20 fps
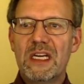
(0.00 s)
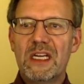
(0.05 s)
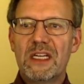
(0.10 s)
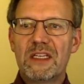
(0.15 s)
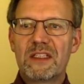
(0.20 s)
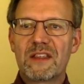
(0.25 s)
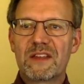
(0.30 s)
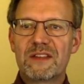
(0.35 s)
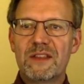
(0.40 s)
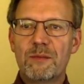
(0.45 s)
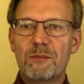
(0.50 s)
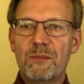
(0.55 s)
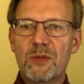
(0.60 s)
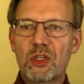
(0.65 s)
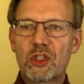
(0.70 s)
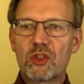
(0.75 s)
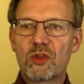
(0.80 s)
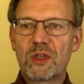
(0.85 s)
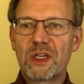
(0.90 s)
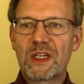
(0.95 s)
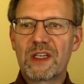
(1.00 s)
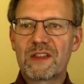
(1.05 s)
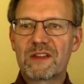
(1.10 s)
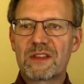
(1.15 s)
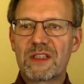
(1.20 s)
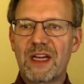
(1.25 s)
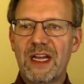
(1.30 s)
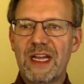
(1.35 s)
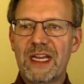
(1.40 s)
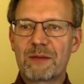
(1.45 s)
das eine Mischung
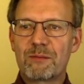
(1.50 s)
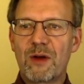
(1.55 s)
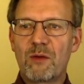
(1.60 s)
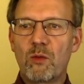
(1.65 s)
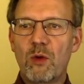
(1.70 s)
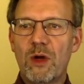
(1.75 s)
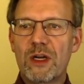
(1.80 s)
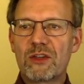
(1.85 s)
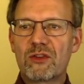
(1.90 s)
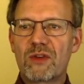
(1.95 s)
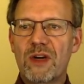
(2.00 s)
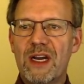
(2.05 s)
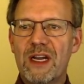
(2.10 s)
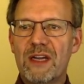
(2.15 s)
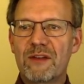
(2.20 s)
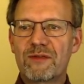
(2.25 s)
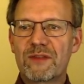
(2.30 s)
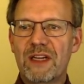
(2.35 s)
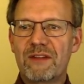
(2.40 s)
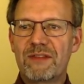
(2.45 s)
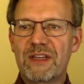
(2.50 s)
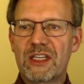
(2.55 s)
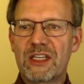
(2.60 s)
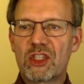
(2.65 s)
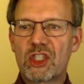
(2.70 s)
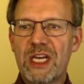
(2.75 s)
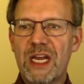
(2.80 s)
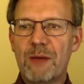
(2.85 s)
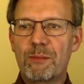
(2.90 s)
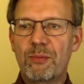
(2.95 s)
ist. Da hätte man OneDrive, da wäre
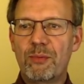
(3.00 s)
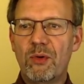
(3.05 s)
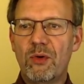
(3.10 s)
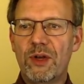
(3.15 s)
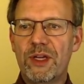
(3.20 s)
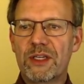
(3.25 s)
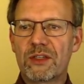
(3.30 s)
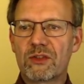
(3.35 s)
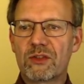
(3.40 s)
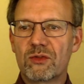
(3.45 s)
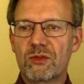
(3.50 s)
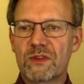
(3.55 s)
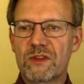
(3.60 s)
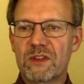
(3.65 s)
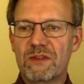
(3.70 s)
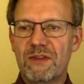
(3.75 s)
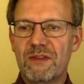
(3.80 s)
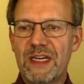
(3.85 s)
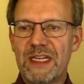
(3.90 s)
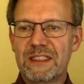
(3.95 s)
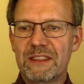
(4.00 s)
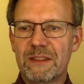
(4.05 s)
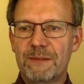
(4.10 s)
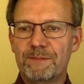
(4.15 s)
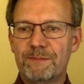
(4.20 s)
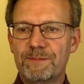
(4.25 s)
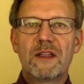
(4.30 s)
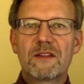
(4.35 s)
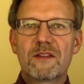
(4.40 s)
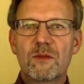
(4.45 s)
SharePoint und so weiter
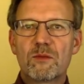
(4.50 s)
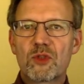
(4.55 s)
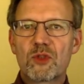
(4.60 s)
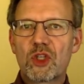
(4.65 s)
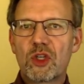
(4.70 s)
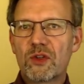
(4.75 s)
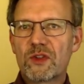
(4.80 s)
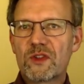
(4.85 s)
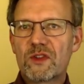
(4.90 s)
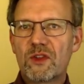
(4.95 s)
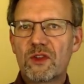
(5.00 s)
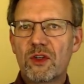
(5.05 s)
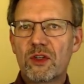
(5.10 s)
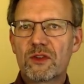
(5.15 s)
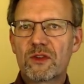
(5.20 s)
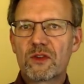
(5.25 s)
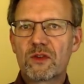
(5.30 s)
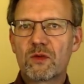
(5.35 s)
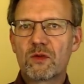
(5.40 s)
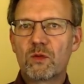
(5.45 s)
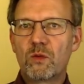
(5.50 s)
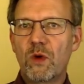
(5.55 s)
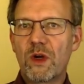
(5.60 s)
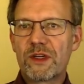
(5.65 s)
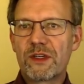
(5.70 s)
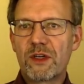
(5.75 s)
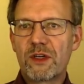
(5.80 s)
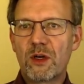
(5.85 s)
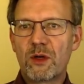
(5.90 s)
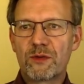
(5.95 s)
zum Schluss noch zu
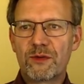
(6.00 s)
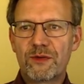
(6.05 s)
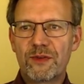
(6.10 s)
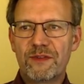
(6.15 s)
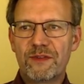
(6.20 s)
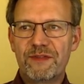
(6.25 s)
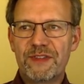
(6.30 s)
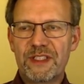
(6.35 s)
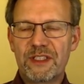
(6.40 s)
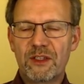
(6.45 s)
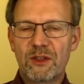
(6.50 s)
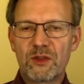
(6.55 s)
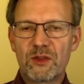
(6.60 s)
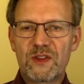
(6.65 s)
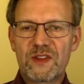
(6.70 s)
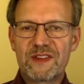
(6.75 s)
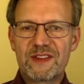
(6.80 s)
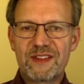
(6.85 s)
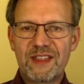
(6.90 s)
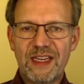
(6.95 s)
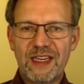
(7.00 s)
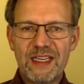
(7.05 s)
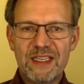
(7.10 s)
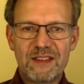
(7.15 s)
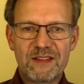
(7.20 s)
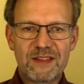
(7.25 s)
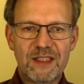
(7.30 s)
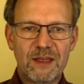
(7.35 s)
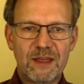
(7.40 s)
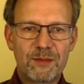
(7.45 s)
OneNote für Windows 10.
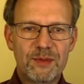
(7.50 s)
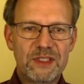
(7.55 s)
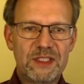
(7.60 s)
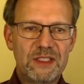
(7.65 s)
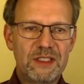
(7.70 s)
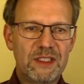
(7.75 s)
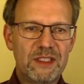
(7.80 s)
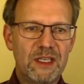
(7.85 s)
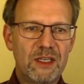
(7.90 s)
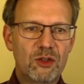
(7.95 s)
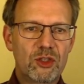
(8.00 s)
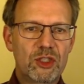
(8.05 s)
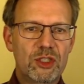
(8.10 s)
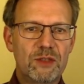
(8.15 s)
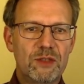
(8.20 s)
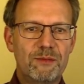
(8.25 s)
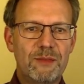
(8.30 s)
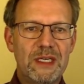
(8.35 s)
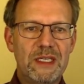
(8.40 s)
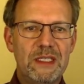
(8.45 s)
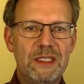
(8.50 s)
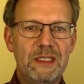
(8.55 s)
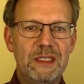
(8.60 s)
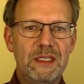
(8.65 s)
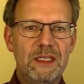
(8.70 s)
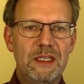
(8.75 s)
Das habe ich hier auch schon mal